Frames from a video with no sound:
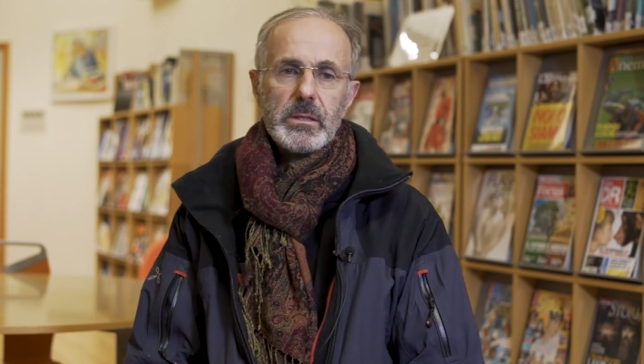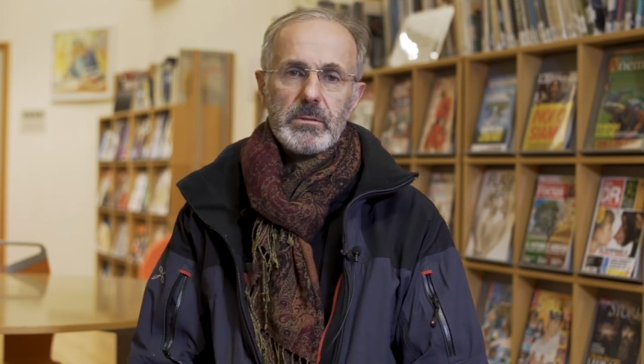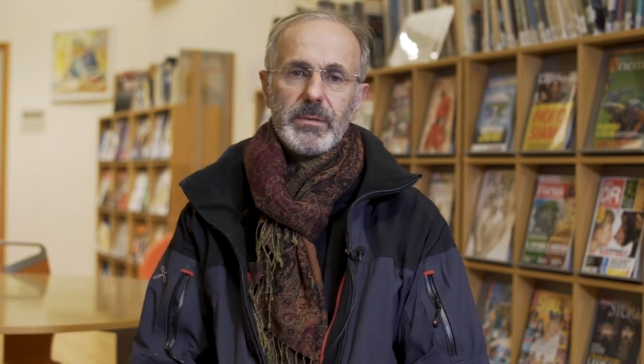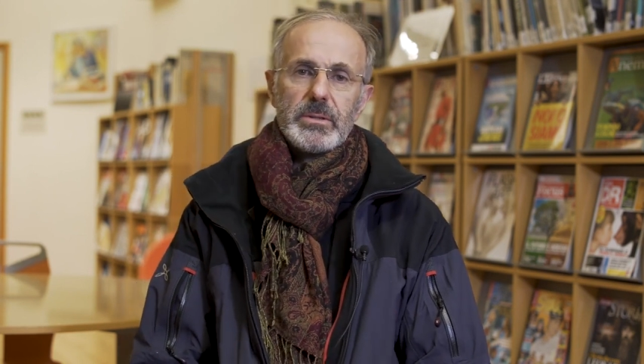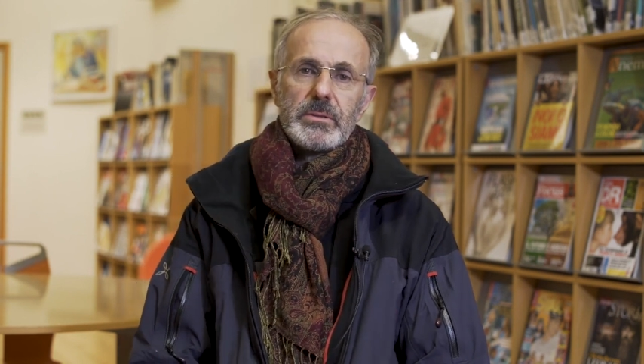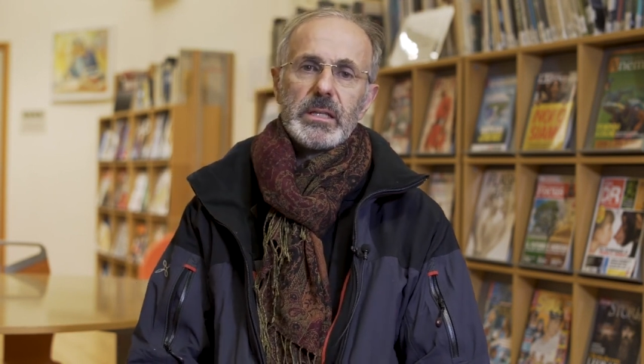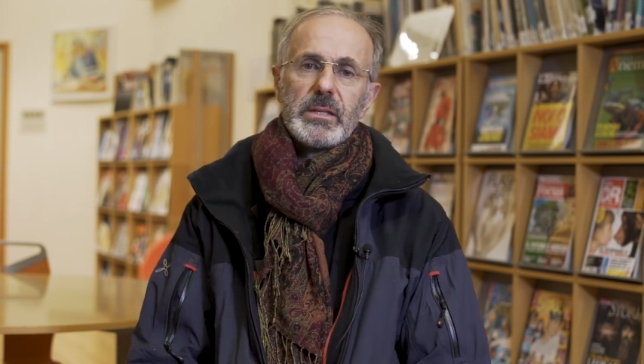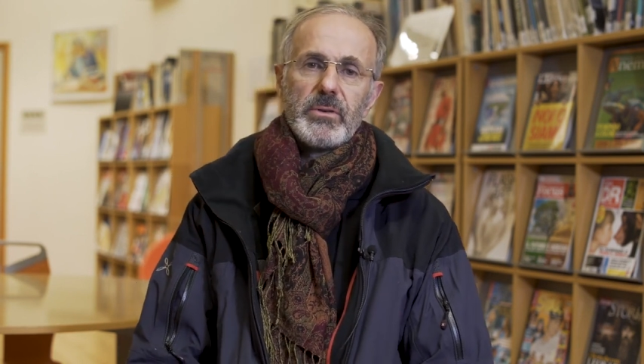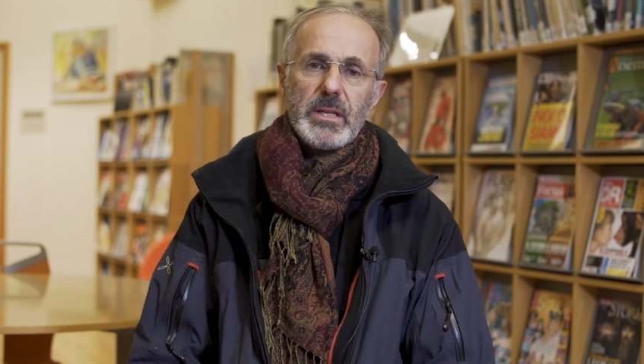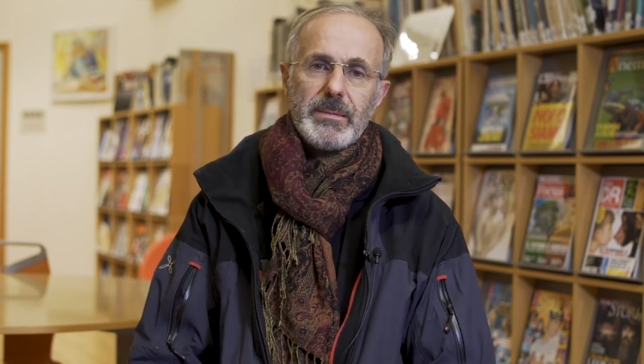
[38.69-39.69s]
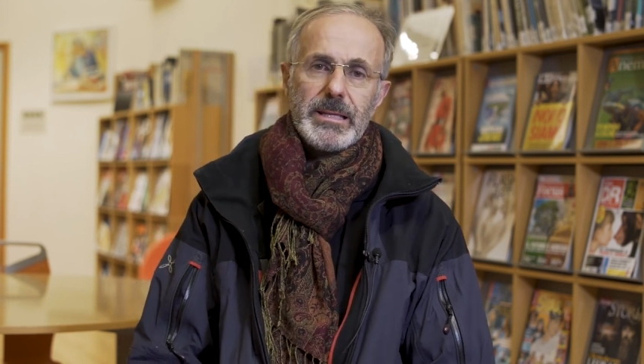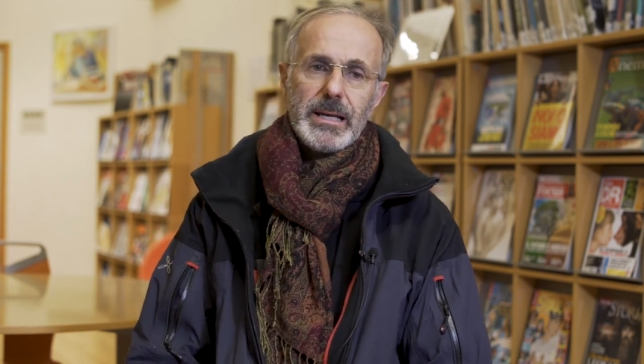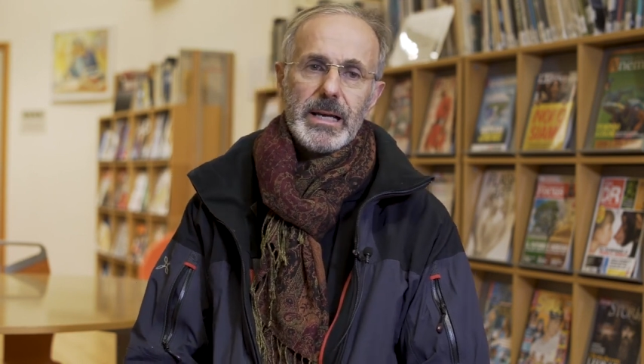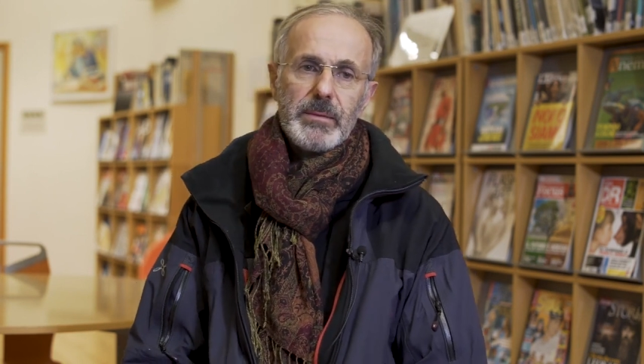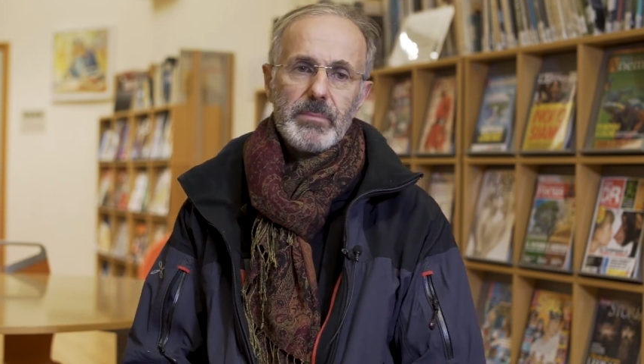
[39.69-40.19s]
secondo me sono stati
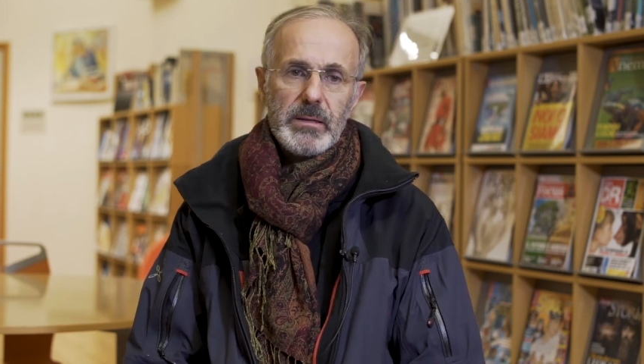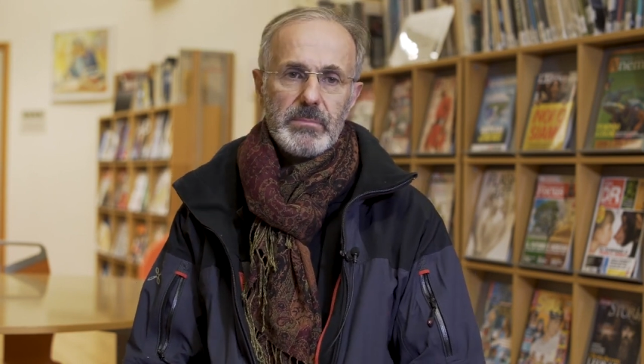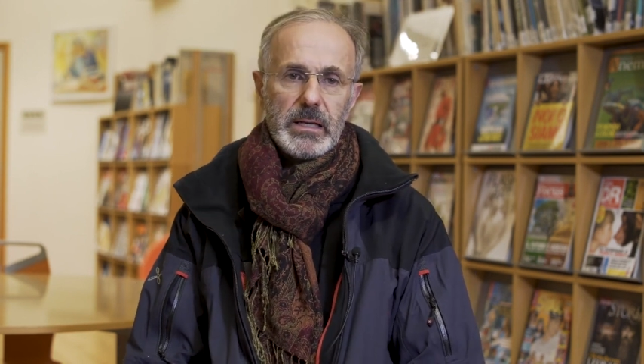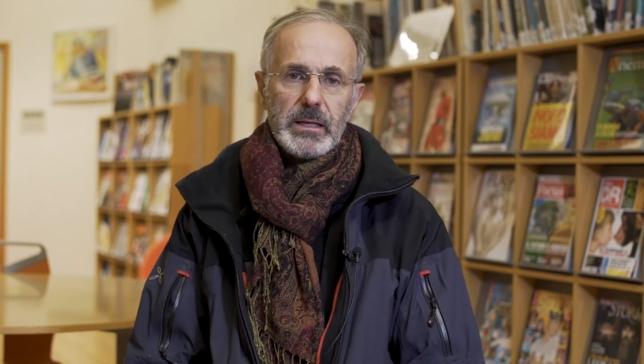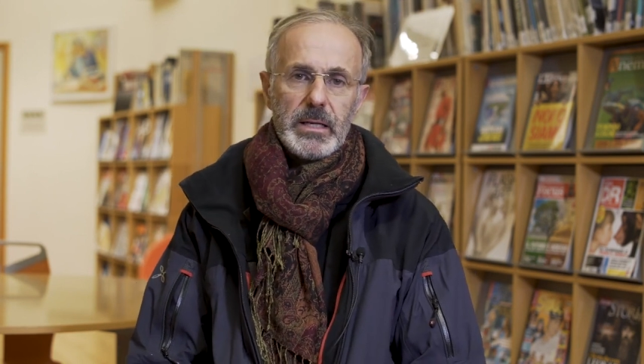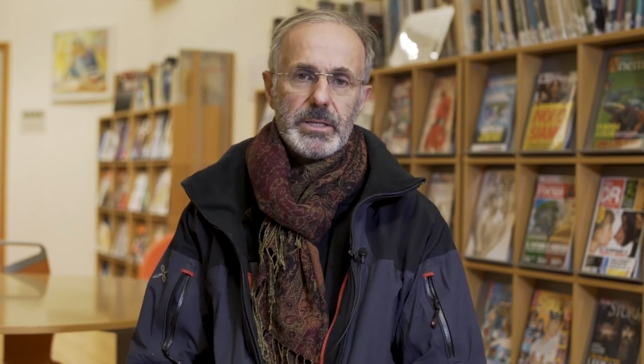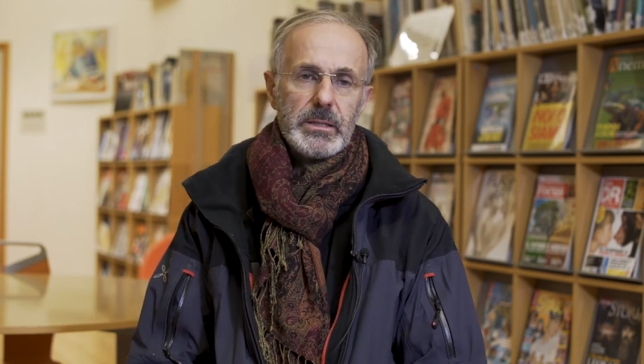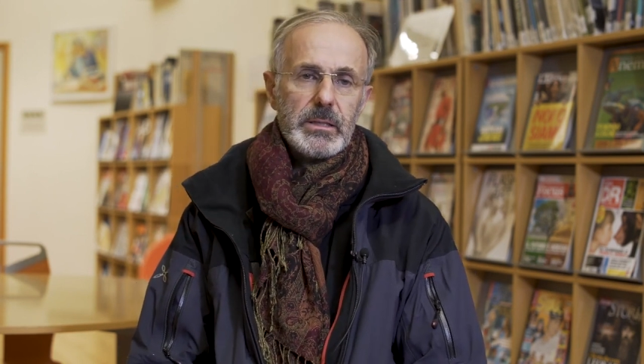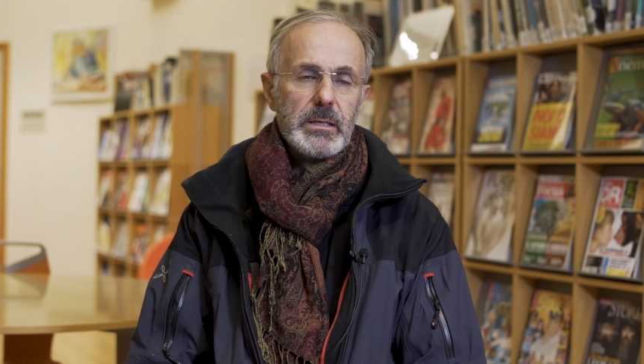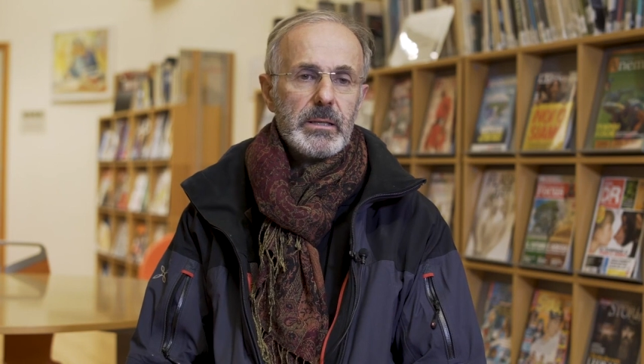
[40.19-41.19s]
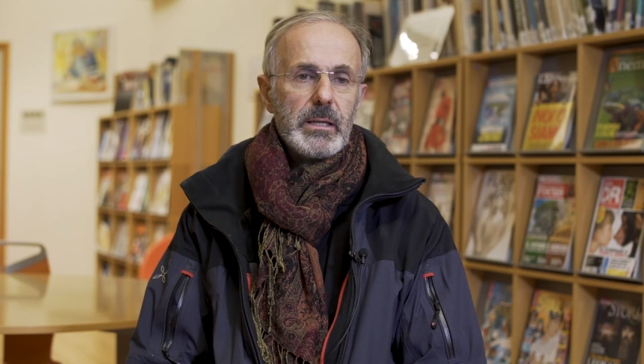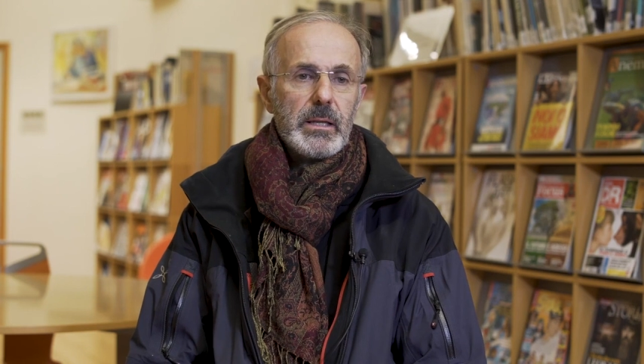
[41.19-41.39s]
fondamentali per la mia crescita